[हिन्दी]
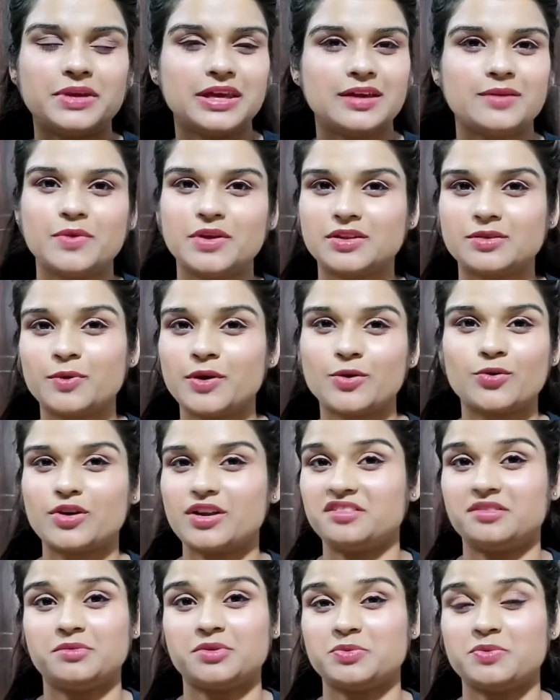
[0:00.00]
ये मिथ मेरे को
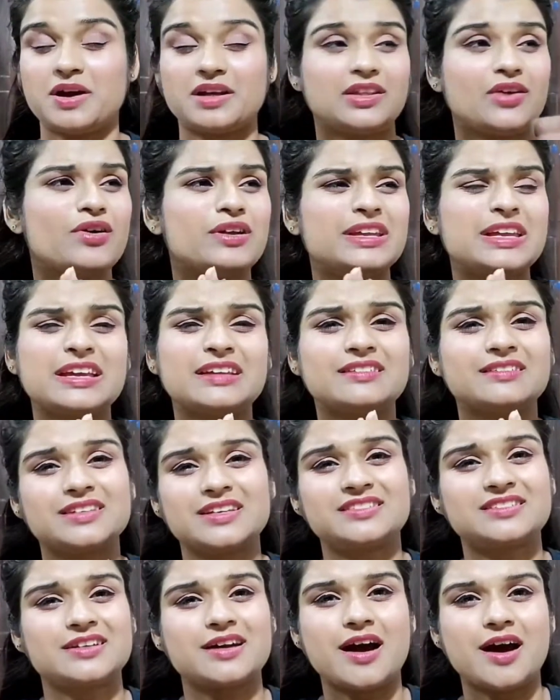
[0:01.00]
नहीं समझ में आता और ये
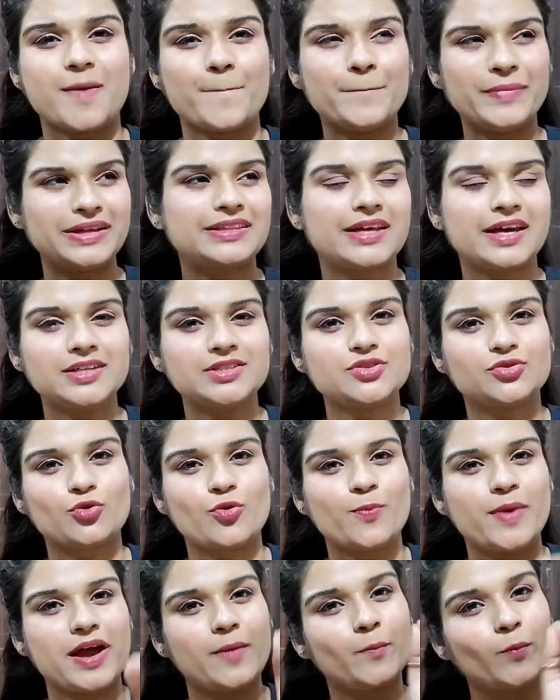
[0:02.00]
जस्ट मिथ है
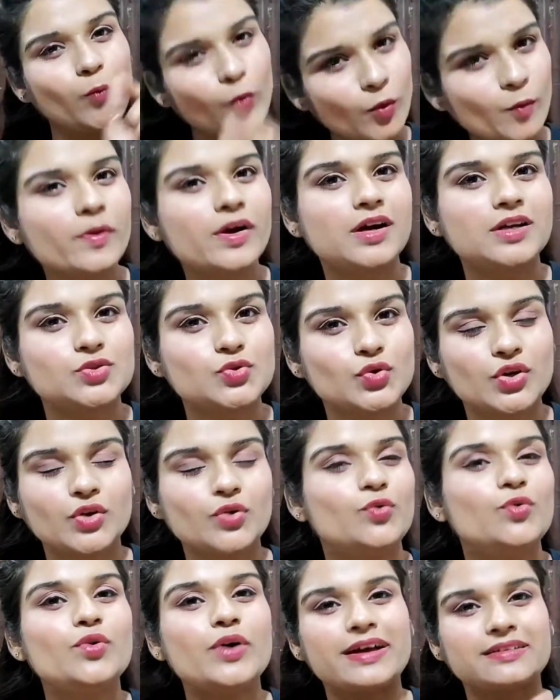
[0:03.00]
जिसको मैं बूम कर चुकी
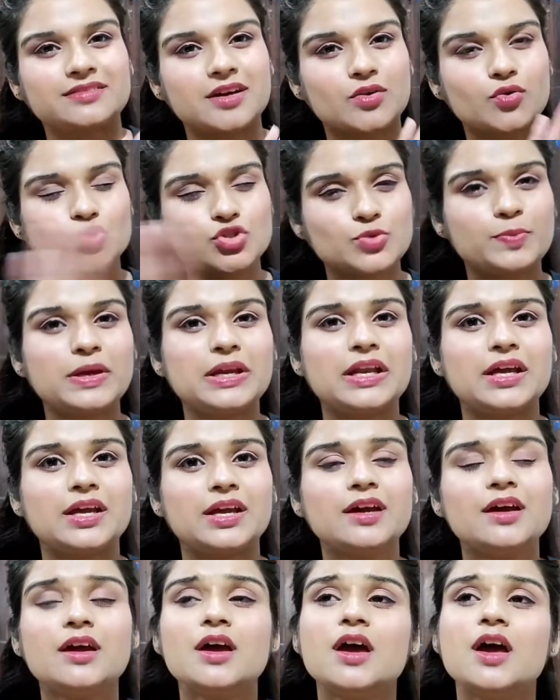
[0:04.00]
हूँ ऐसा कुछ भी नहीं
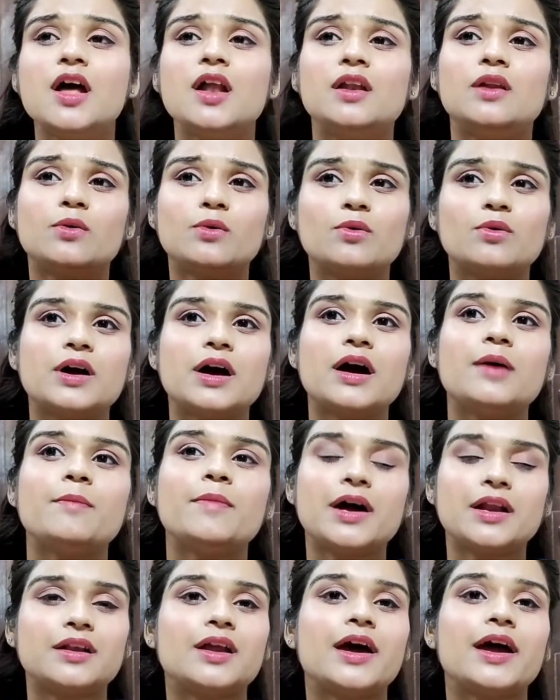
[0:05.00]
है लोगों का
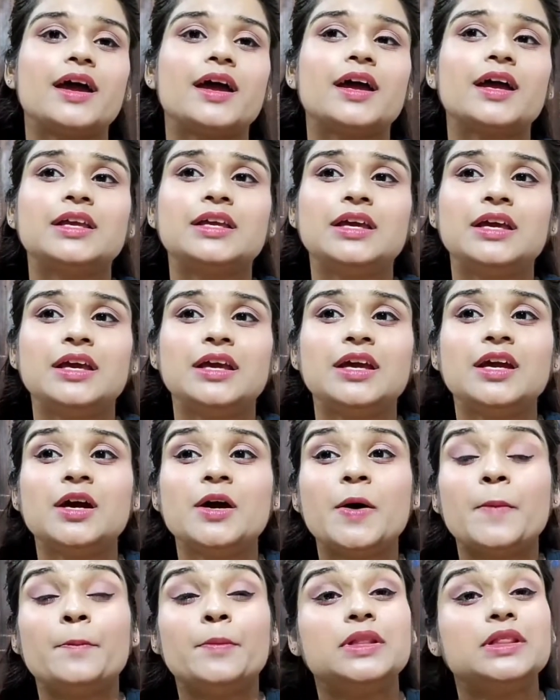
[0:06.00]
मानना है कि
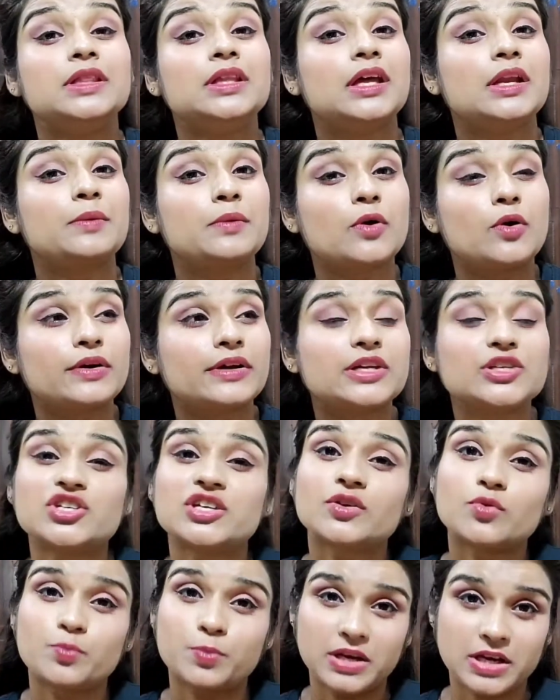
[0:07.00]
मंदिर और
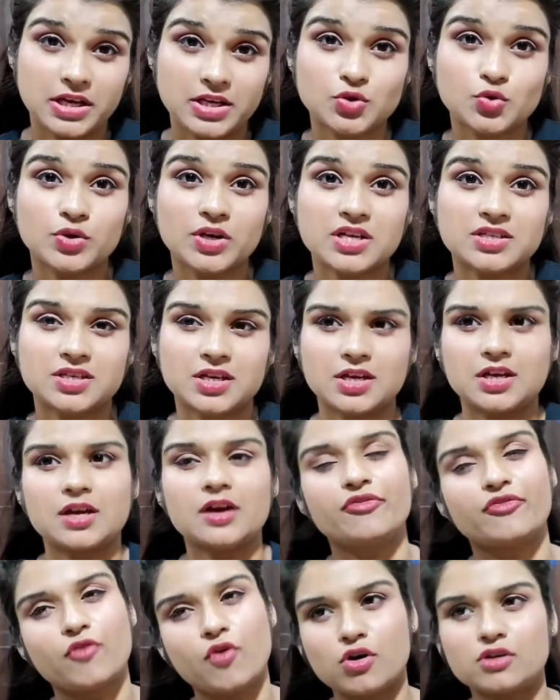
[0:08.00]
किचन को भी नहीं छूना चाहिए
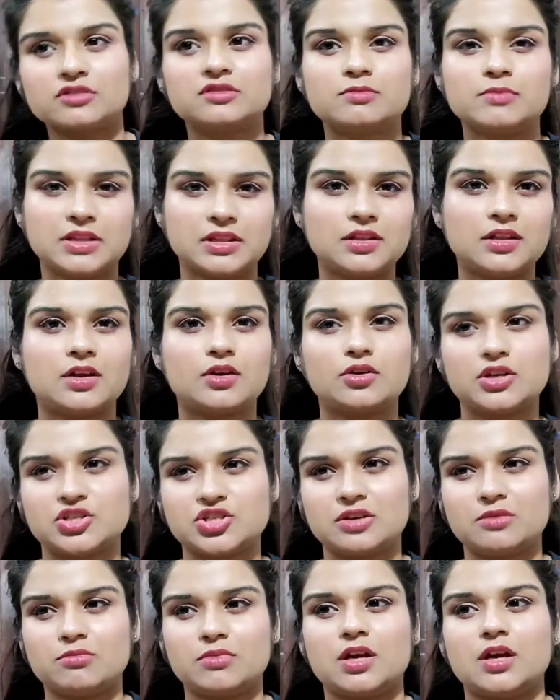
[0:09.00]
ऑफकोर्स मंदिर और
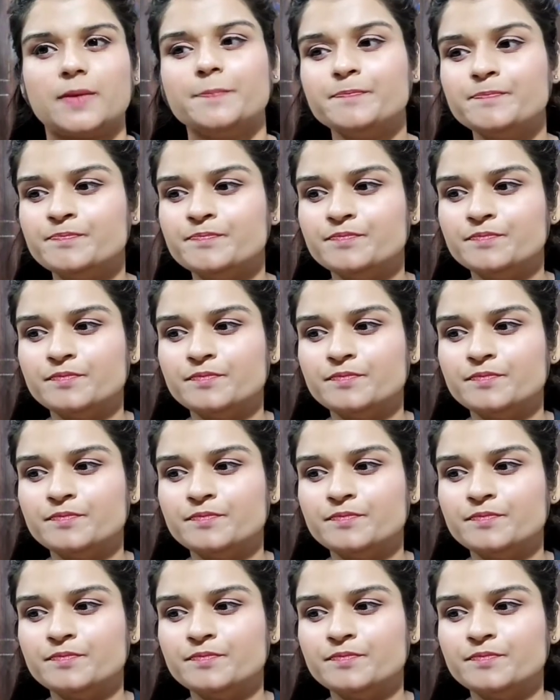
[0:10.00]
किचन में